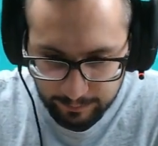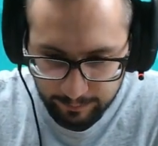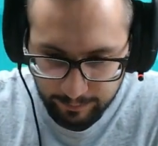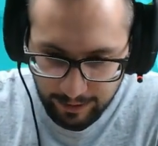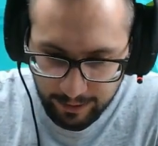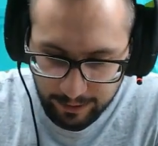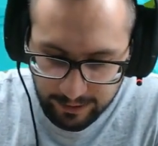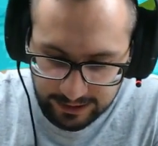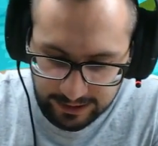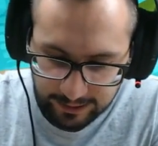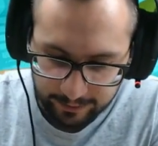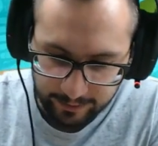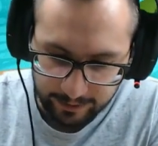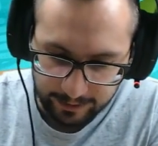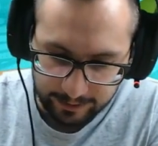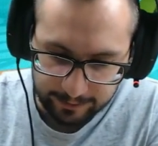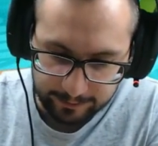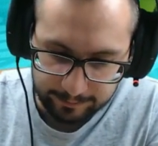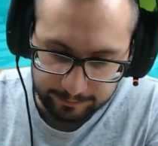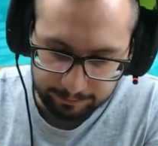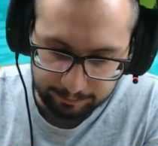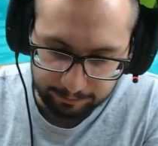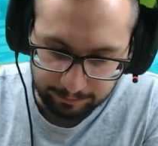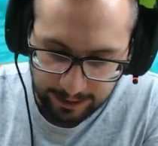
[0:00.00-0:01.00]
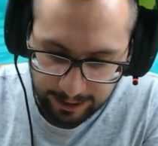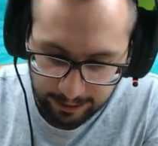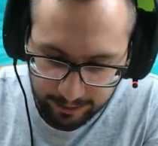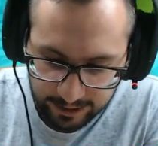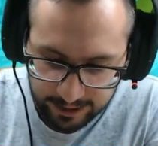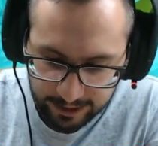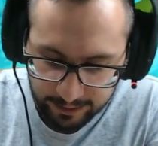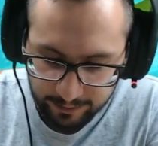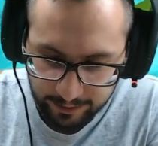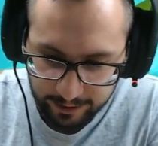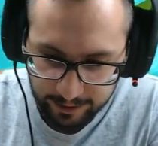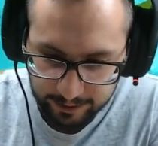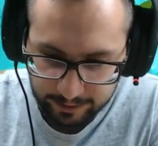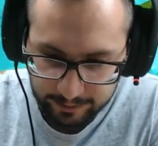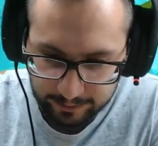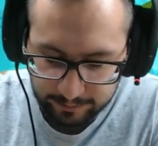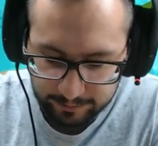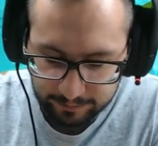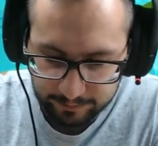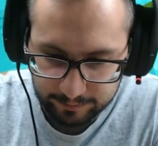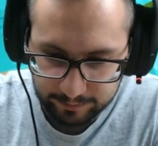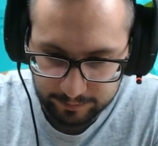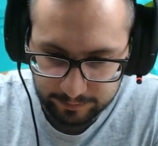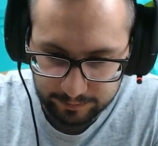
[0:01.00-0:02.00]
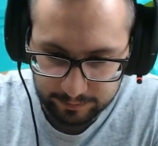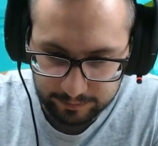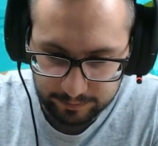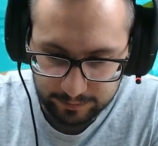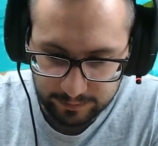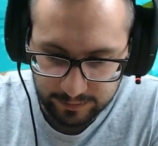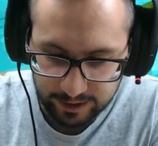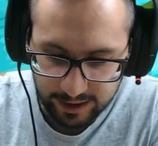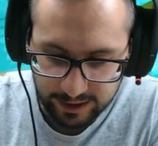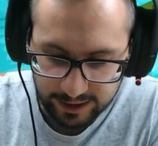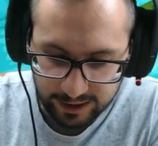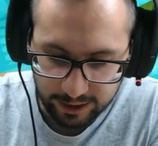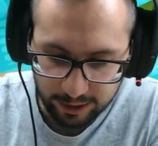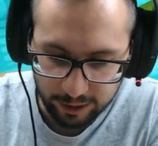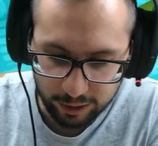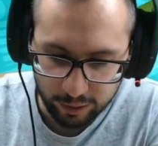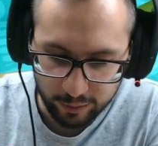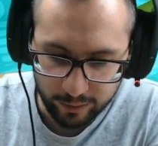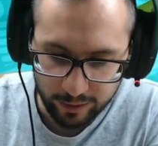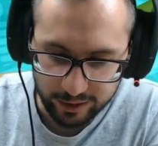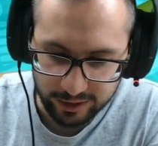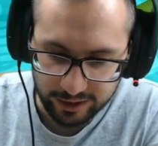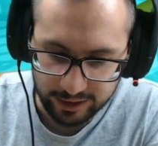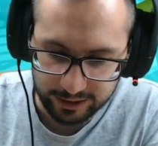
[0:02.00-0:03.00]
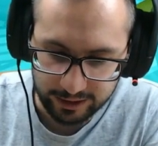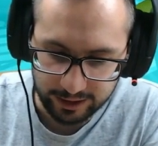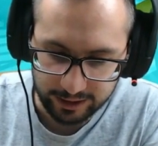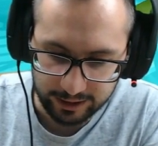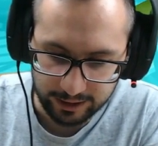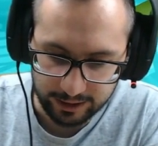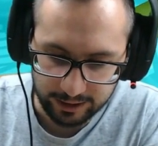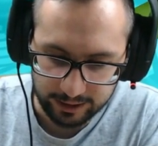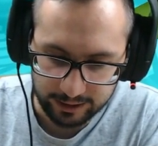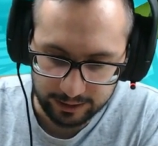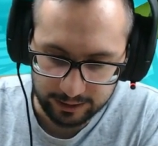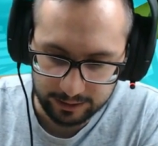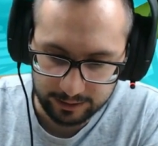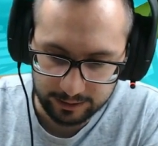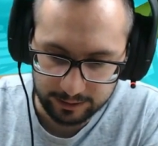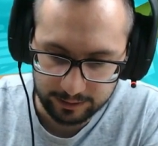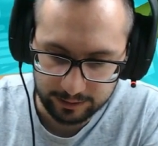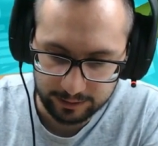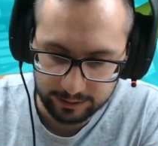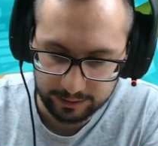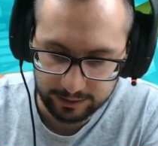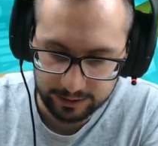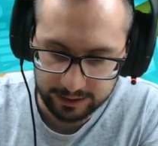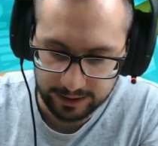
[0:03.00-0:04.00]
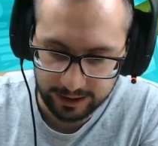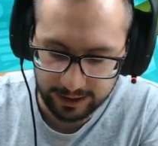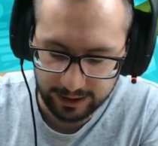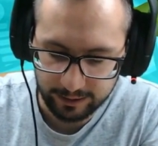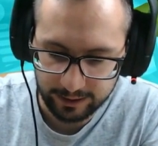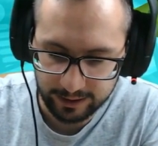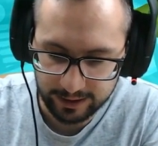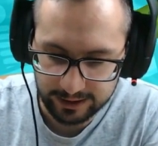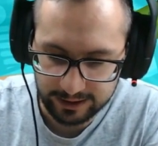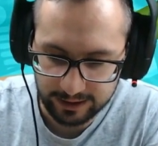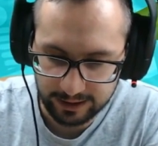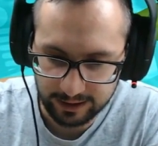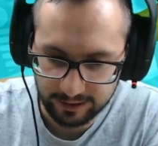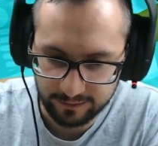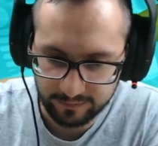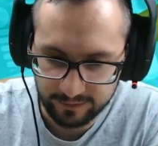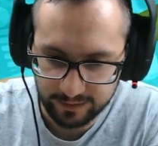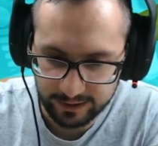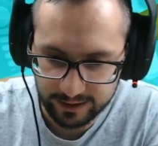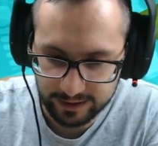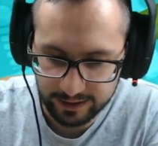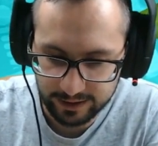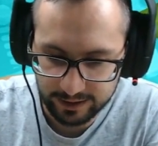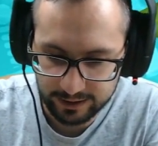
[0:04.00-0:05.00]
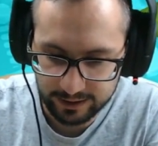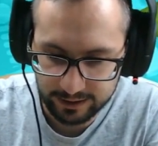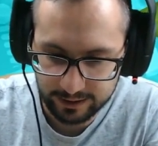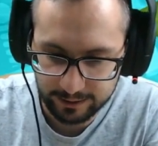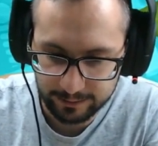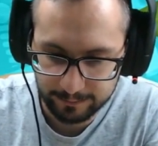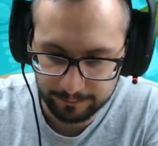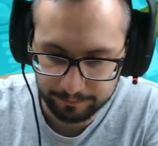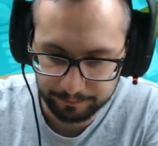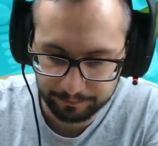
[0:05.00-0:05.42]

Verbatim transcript: Vamos a ver. Vamos a ver. Así no vamos a entender. Se acaba de gastar las flechas.